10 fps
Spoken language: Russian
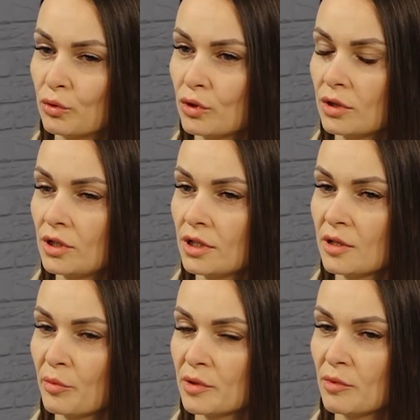уже
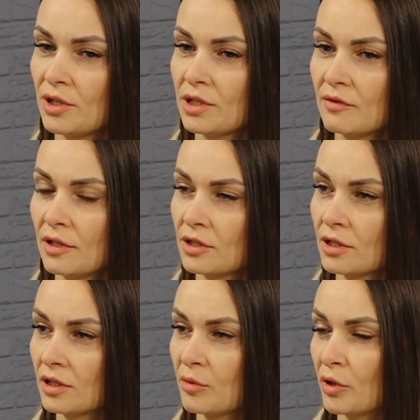интересно посмотреть свои
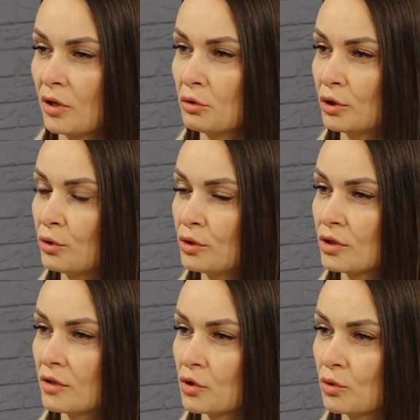оценки, пока он
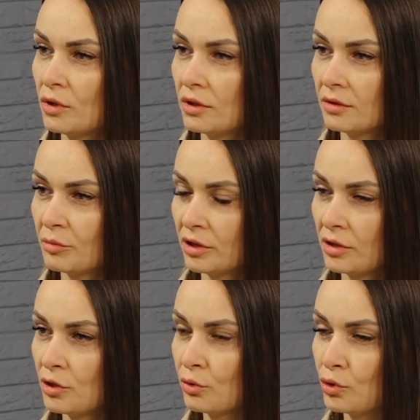находится в школе,
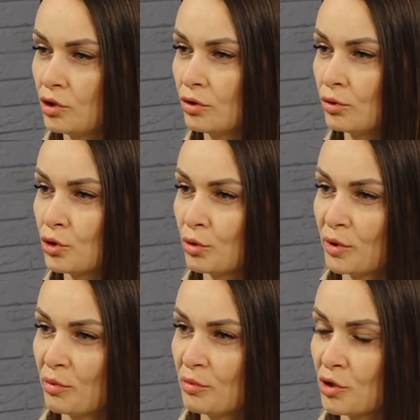подойти к учителю, чтобы,
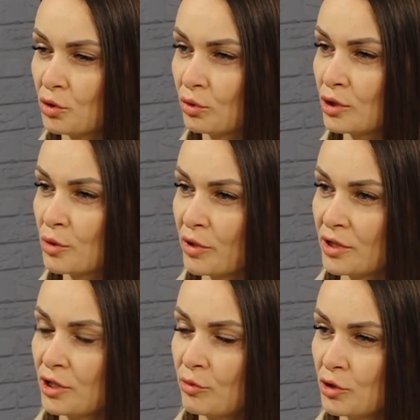например, что-то
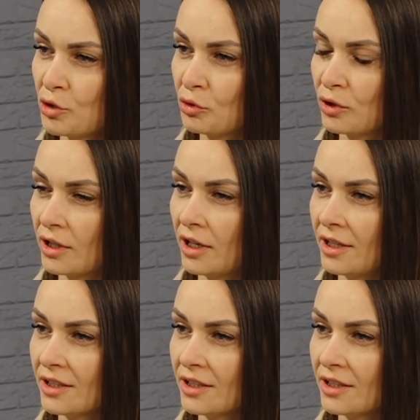спросить, почему такая